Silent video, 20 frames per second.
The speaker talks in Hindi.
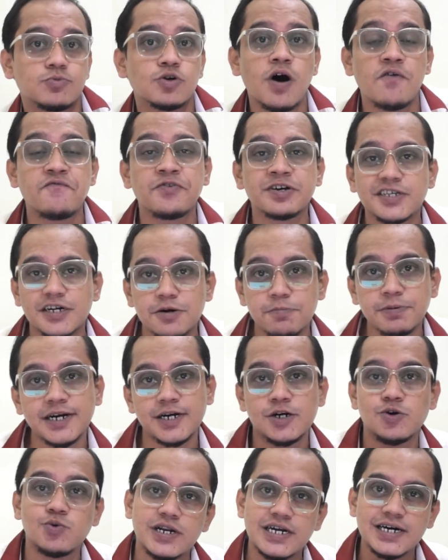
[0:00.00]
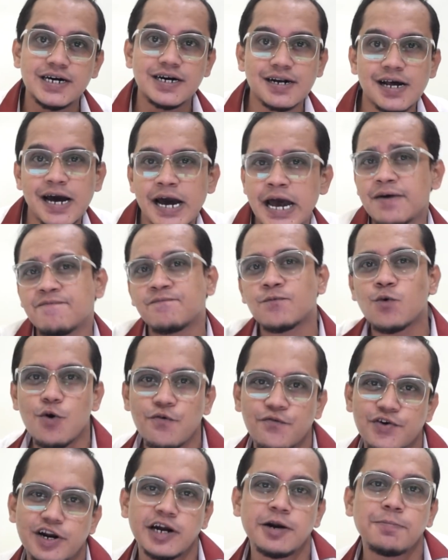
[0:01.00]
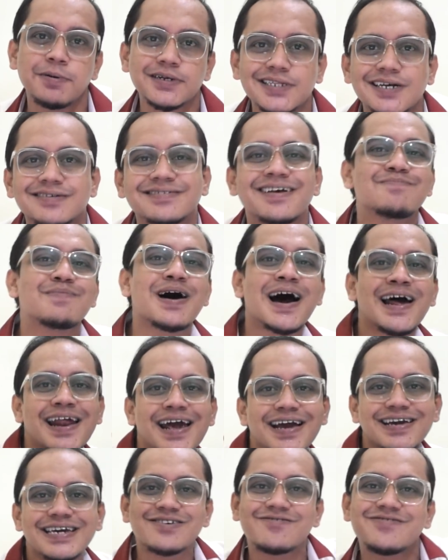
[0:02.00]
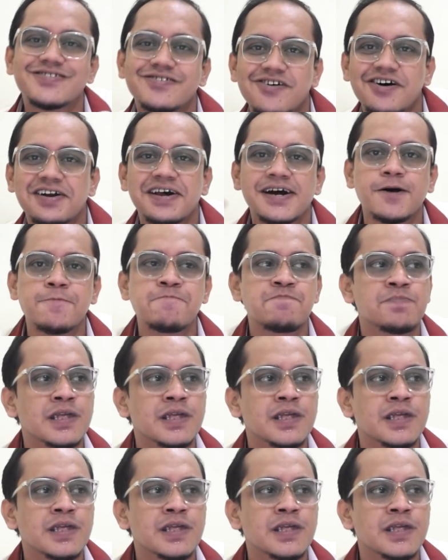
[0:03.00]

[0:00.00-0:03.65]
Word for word: ऑफिसर अपनी ड्यूटी कर रहा है कोई फर्क नहीं पड़ता सलमान है कि कोई और है